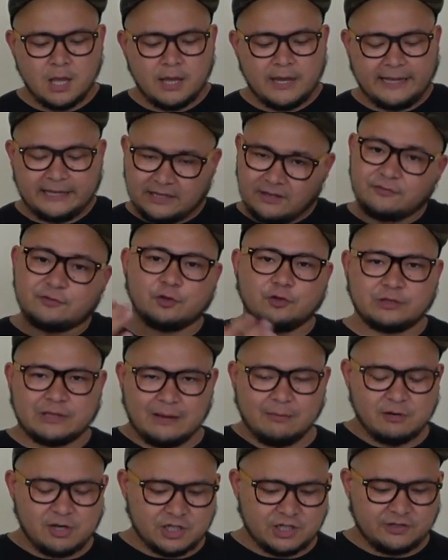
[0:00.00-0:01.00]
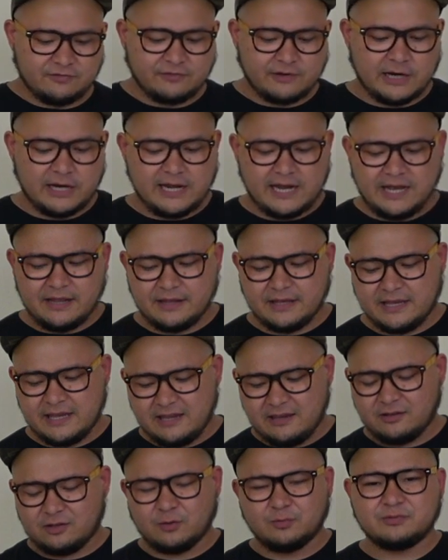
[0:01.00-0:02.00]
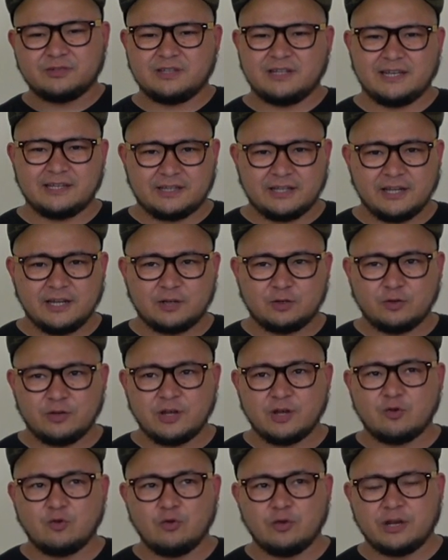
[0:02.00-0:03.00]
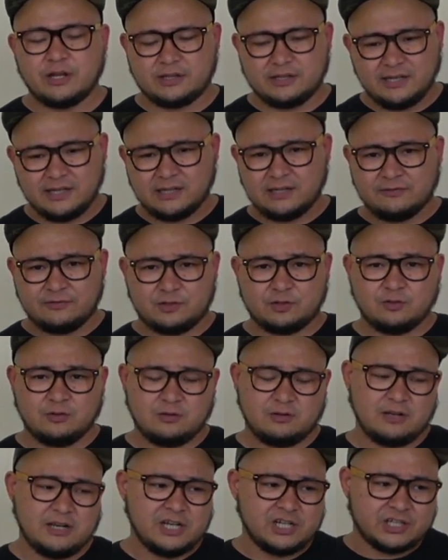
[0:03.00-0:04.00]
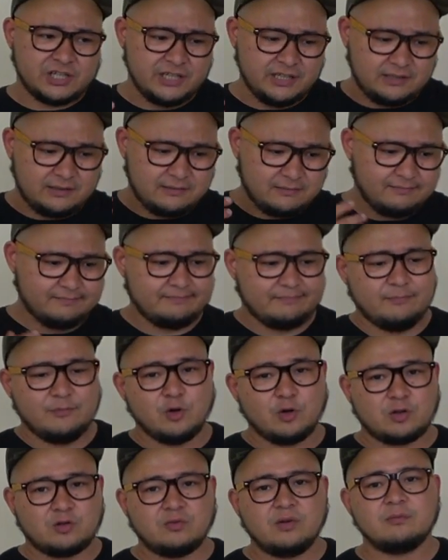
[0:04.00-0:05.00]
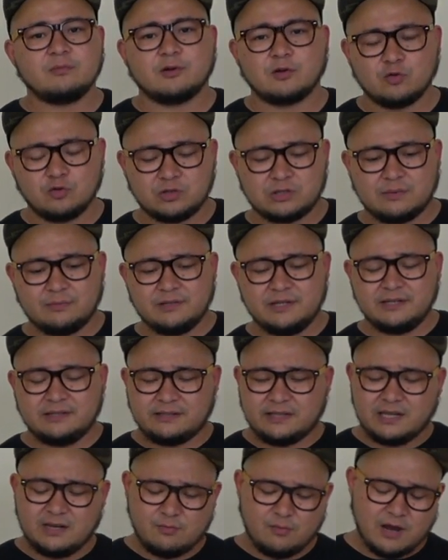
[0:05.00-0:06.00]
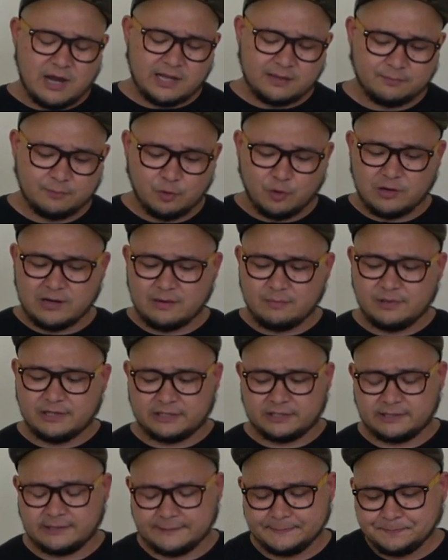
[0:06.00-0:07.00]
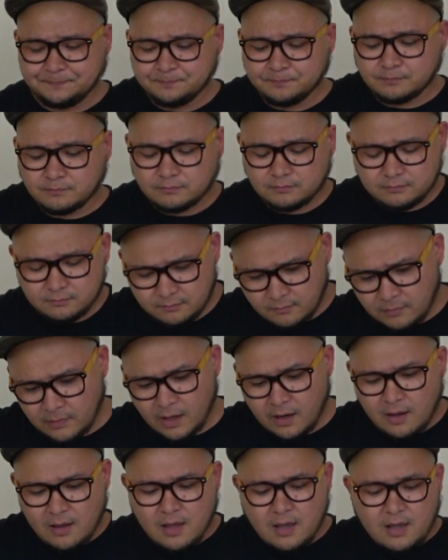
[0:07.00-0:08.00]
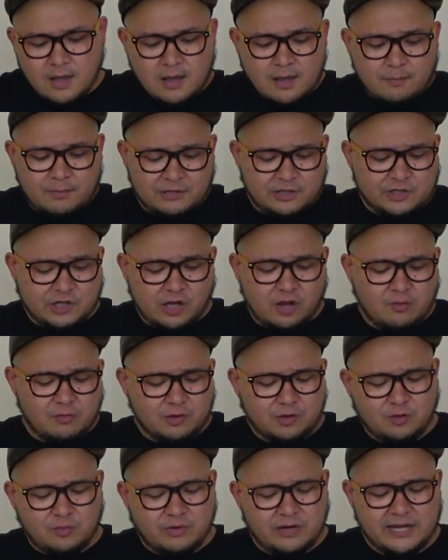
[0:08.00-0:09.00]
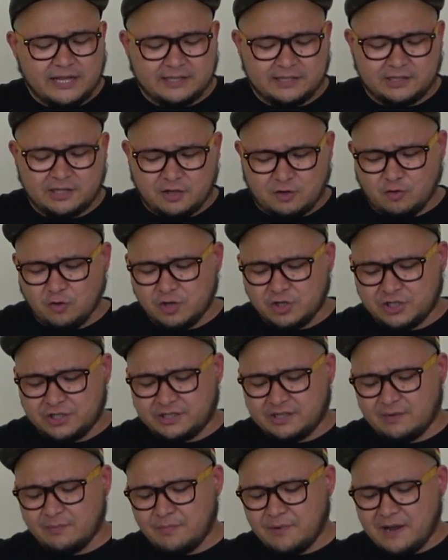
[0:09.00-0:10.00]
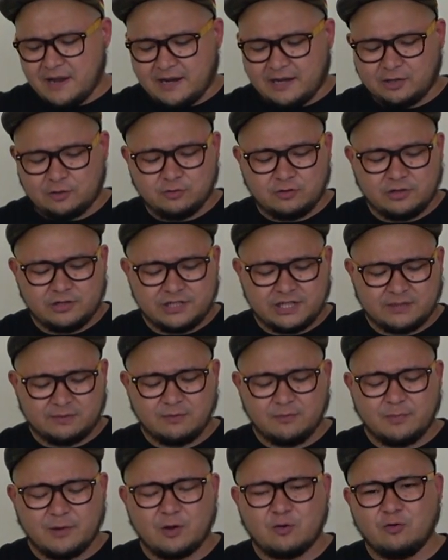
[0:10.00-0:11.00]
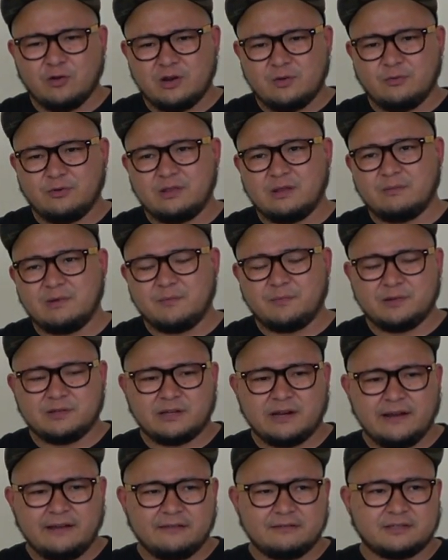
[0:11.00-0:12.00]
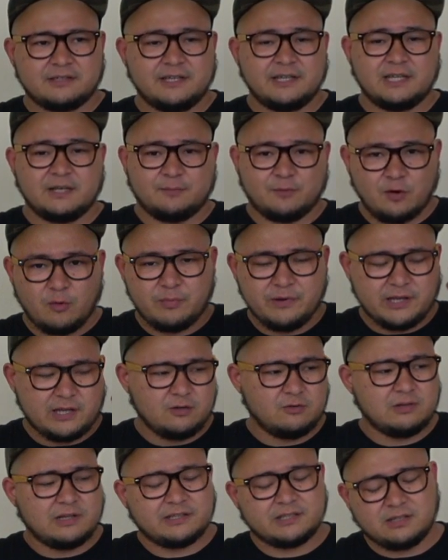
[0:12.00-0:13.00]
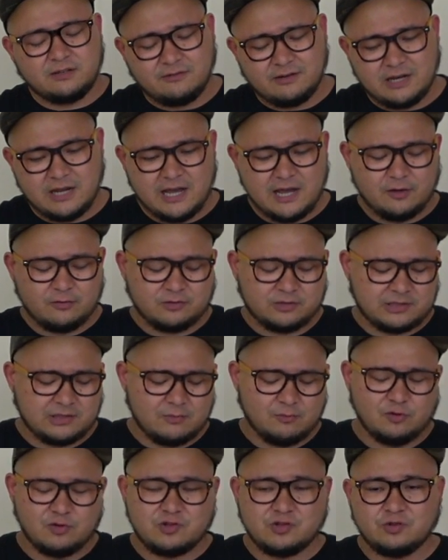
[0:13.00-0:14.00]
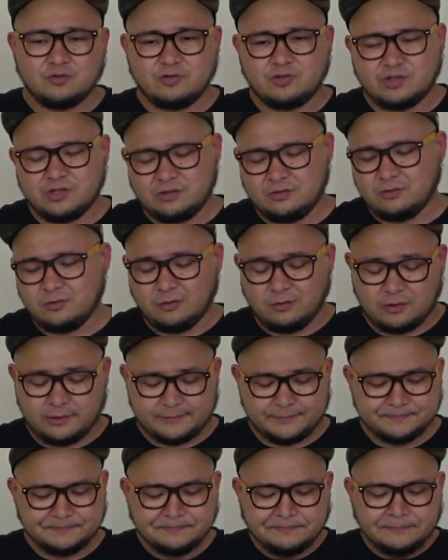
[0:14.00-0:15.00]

Это все там лежит в кальяне, и, собственно, это никто не курит, и это все лежит мертвым грузом и занимает много места. Поначалу мы думали, это такой же табак, который сейчас мы покурим, он нам не понравится, и эти пробники у нас заваляются там очень-очень долго.